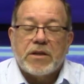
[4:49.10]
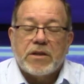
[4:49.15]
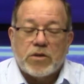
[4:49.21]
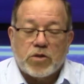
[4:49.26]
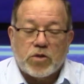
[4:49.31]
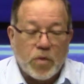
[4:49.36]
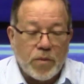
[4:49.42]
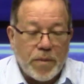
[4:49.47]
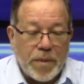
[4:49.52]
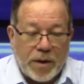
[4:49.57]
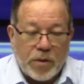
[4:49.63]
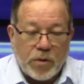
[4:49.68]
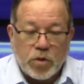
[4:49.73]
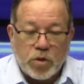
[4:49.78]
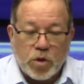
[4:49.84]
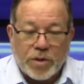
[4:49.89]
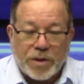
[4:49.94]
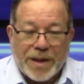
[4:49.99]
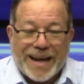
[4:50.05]
suman
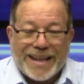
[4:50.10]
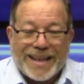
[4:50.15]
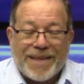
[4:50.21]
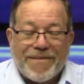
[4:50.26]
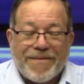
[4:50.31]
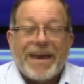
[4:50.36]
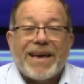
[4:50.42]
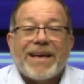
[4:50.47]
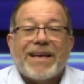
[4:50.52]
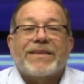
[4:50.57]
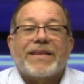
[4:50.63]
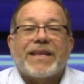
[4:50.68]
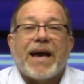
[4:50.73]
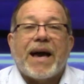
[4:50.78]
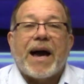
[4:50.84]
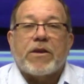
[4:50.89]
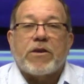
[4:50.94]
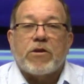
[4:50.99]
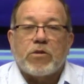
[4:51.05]
un total de
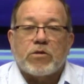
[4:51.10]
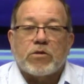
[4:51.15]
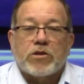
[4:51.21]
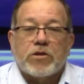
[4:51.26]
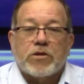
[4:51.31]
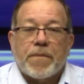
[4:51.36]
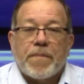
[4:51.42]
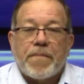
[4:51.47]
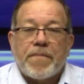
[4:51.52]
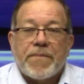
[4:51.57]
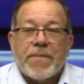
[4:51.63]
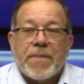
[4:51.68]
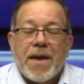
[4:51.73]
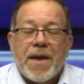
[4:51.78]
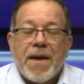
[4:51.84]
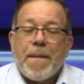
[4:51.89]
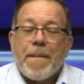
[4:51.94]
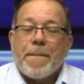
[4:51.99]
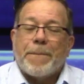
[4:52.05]
20 años
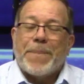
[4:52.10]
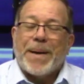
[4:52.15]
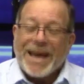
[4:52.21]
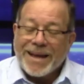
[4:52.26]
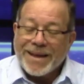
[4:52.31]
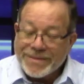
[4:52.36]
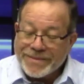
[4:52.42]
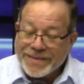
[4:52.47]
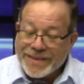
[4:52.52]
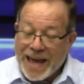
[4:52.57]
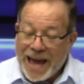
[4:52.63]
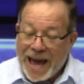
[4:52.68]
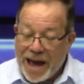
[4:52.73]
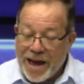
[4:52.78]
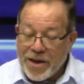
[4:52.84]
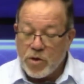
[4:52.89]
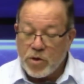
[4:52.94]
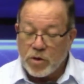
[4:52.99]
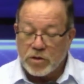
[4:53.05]
20
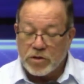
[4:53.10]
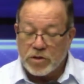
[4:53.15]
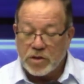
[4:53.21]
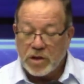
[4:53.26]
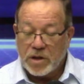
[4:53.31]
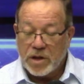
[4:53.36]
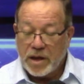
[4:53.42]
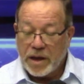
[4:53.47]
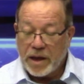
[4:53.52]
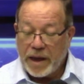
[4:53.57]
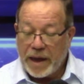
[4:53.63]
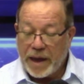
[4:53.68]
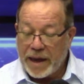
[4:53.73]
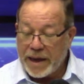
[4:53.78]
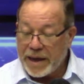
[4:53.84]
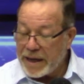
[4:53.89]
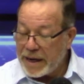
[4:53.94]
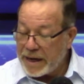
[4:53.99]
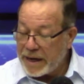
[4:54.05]
años
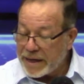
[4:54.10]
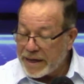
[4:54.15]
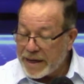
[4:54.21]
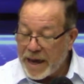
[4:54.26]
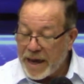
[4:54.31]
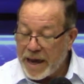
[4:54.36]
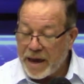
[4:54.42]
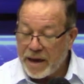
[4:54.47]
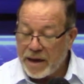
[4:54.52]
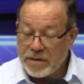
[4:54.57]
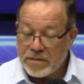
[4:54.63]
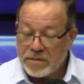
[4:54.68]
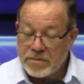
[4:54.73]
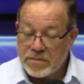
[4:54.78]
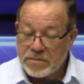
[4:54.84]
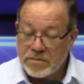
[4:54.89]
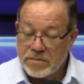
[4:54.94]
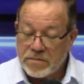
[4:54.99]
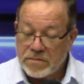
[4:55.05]
en el que
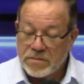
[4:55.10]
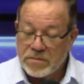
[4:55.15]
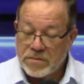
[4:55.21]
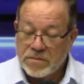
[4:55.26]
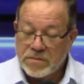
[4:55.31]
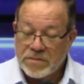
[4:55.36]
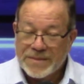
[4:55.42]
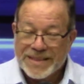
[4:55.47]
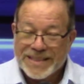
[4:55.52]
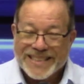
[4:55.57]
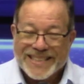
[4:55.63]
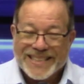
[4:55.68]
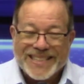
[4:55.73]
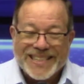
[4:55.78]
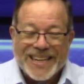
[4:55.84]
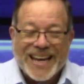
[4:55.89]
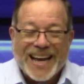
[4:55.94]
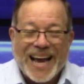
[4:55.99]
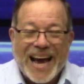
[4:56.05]

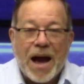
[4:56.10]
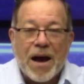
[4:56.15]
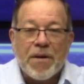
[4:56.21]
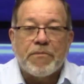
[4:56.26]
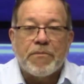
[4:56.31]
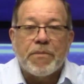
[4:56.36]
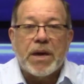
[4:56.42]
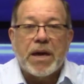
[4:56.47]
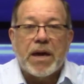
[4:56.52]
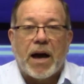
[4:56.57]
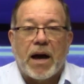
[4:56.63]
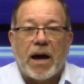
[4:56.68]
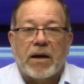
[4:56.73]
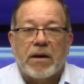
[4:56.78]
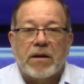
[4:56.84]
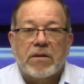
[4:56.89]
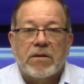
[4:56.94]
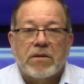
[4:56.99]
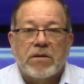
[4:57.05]
se
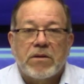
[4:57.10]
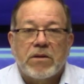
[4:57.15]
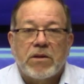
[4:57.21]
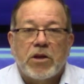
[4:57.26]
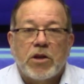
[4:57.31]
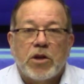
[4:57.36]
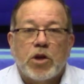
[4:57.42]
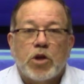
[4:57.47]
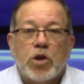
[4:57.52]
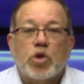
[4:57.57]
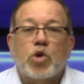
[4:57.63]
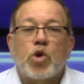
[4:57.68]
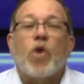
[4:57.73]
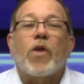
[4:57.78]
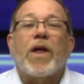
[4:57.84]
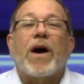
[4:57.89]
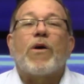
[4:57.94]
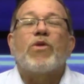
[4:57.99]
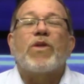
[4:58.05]
cambia
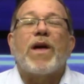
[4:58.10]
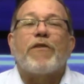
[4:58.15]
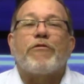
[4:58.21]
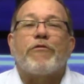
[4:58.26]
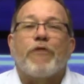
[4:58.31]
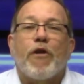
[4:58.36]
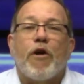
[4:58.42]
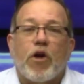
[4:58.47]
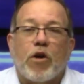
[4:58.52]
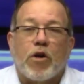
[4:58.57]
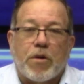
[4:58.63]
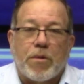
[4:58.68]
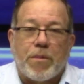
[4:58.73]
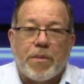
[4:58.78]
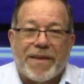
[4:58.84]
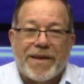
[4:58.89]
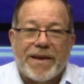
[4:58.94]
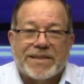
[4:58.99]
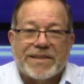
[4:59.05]
toda una
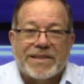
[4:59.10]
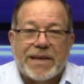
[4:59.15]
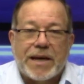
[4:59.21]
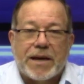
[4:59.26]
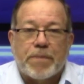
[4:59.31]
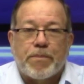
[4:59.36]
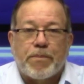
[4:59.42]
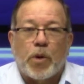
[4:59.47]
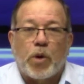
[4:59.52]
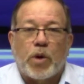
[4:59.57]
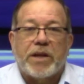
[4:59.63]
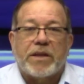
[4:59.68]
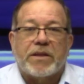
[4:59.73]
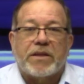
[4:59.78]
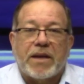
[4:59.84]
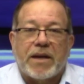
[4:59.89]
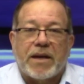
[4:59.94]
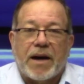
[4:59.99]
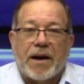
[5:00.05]
forma de hacer
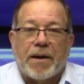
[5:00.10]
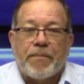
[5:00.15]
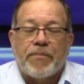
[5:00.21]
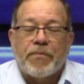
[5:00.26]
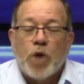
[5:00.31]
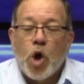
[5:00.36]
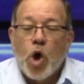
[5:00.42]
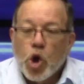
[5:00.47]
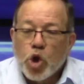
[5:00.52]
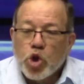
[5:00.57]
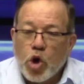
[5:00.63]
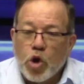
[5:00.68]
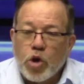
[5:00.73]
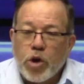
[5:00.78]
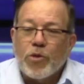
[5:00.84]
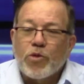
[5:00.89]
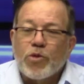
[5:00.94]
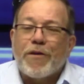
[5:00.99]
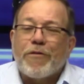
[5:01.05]
política,
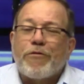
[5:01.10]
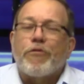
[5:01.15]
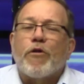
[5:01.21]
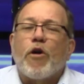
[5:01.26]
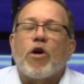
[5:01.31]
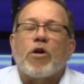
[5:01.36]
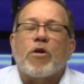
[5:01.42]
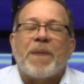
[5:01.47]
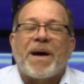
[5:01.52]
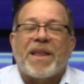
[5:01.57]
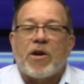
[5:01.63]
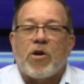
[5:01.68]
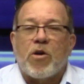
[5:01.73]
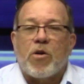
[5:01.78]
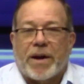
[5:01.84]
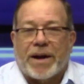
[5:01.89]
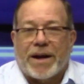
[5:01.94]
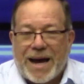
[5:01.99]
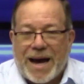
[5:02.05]
toda una forma de
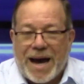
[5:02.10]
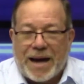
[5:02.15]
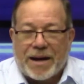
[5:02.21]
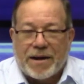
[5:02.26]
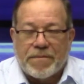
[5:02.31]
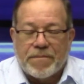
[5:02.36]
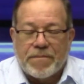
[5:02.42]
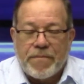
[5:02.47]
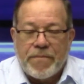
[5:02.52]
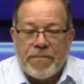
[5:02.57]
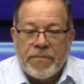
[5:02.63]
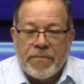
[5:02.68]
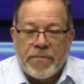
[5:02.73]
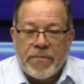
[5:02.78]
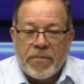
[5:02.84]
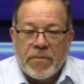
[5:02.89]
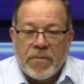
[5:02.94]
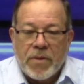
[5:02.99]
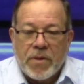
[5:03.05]
gobernar,
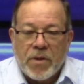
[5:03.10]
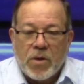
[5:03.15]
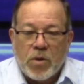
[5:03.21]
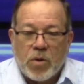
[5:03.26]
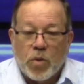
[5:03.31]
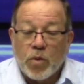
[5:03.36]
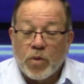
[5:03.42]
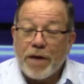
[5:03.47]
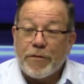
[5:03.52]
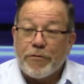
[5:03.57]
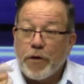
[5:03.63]
una